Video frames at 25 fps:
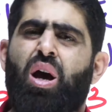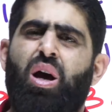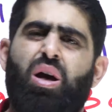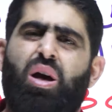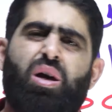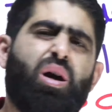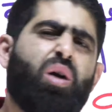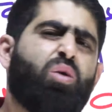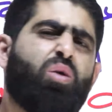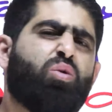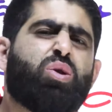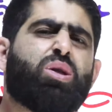
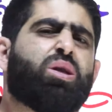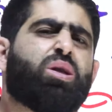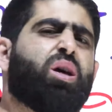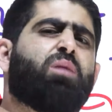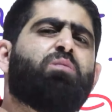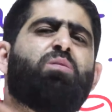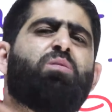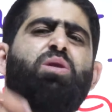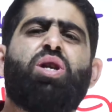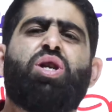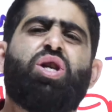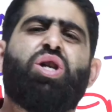يا استاذ
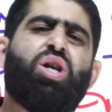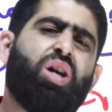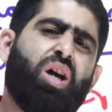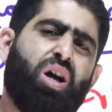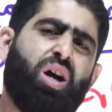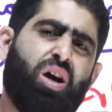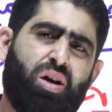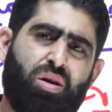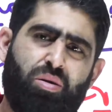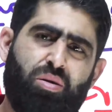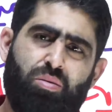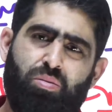بديش
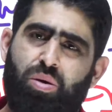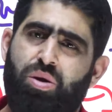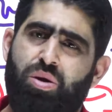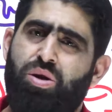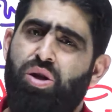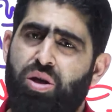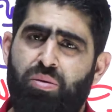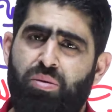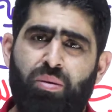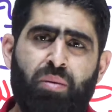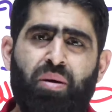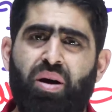اياهن
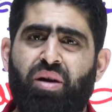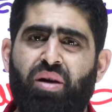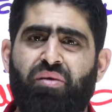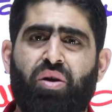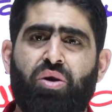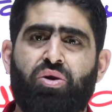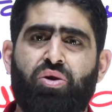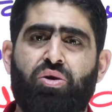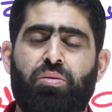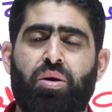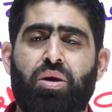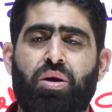بديش ما بعرف
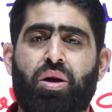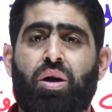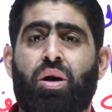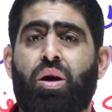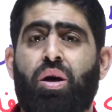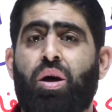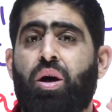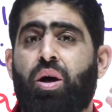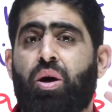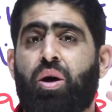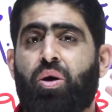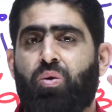اكتب انا
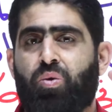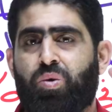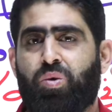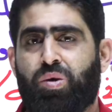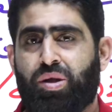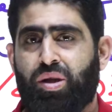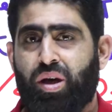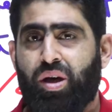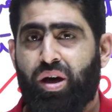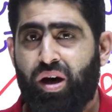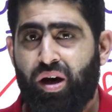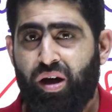
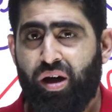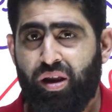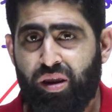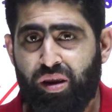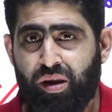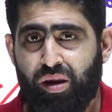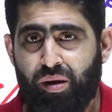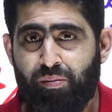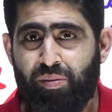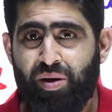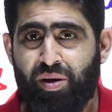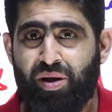استاذ
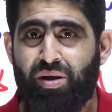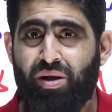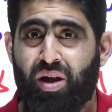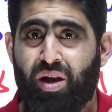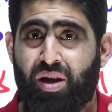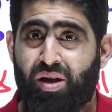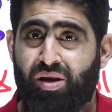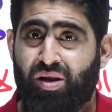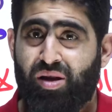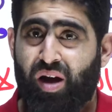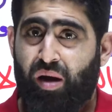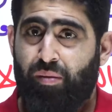
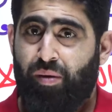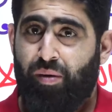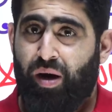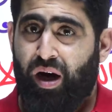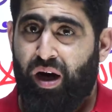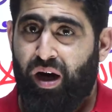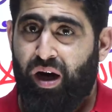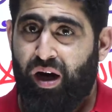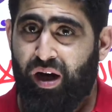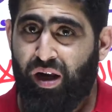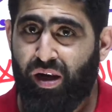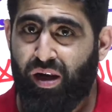بدنا نتعب
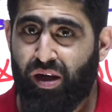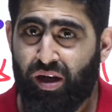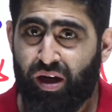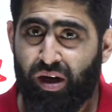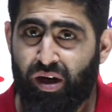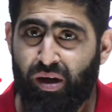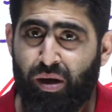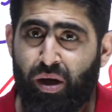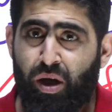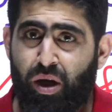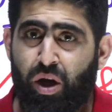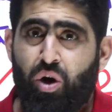
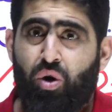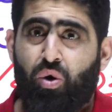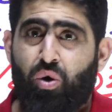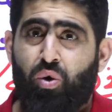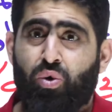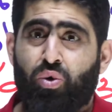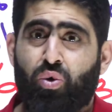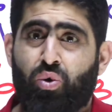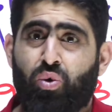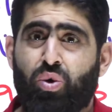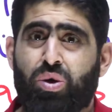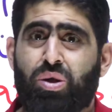حالنا
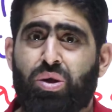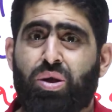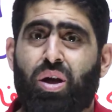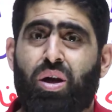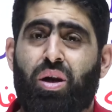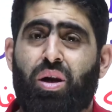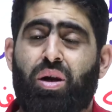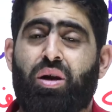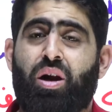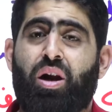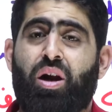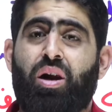ونوصل
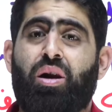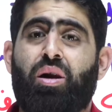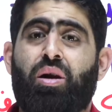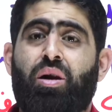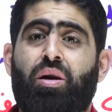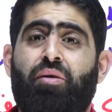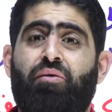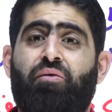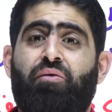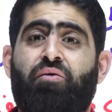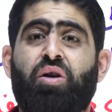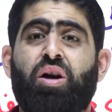
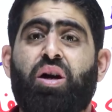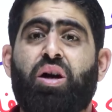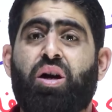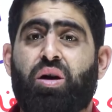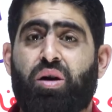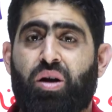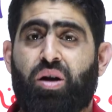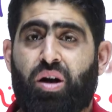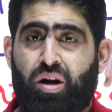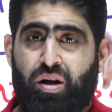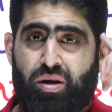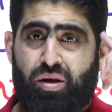
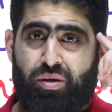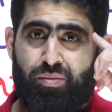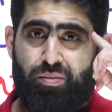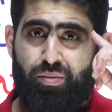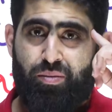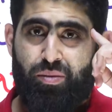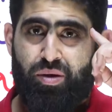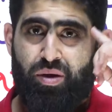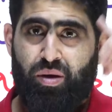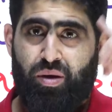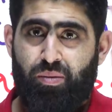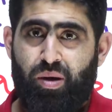للفكره
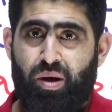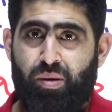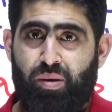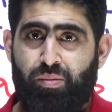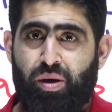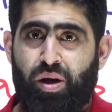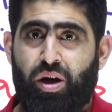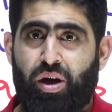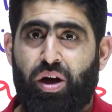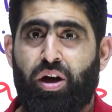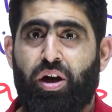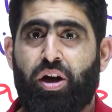تمام
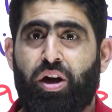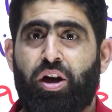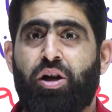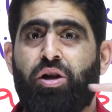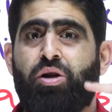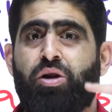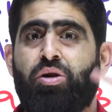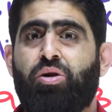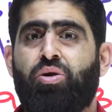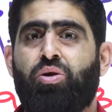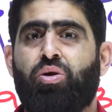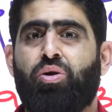
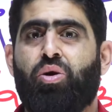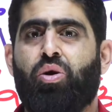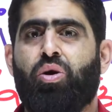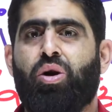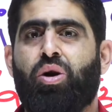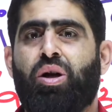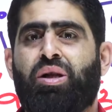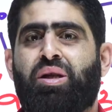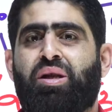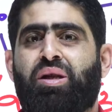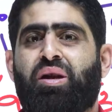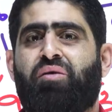انه
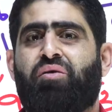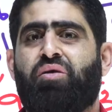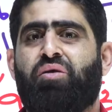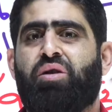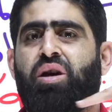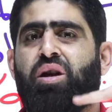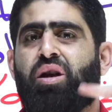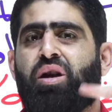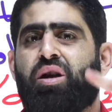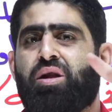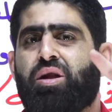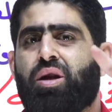
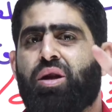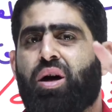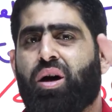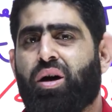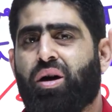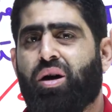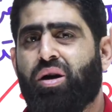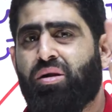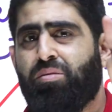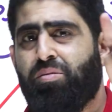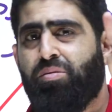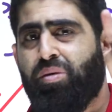التفكير
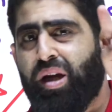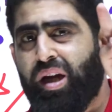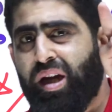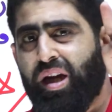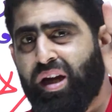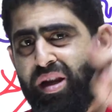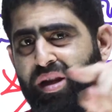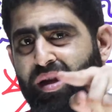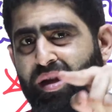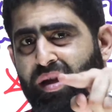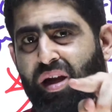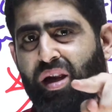الناقد
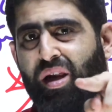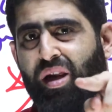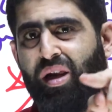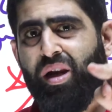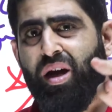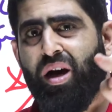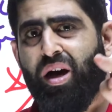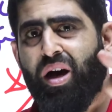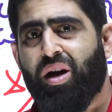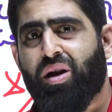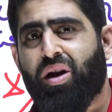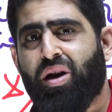باذن
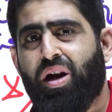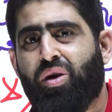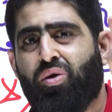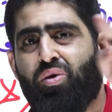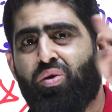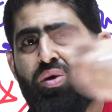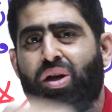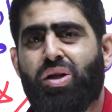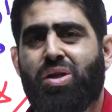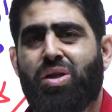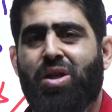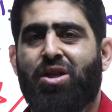الله راح
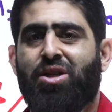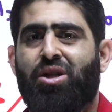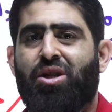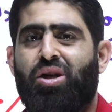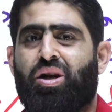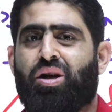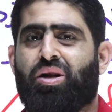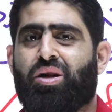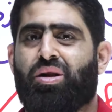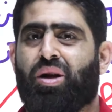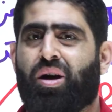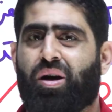يكون اسهل شيء
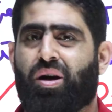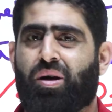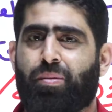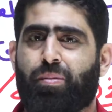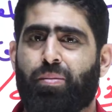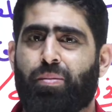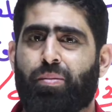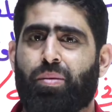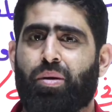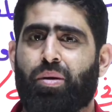عندك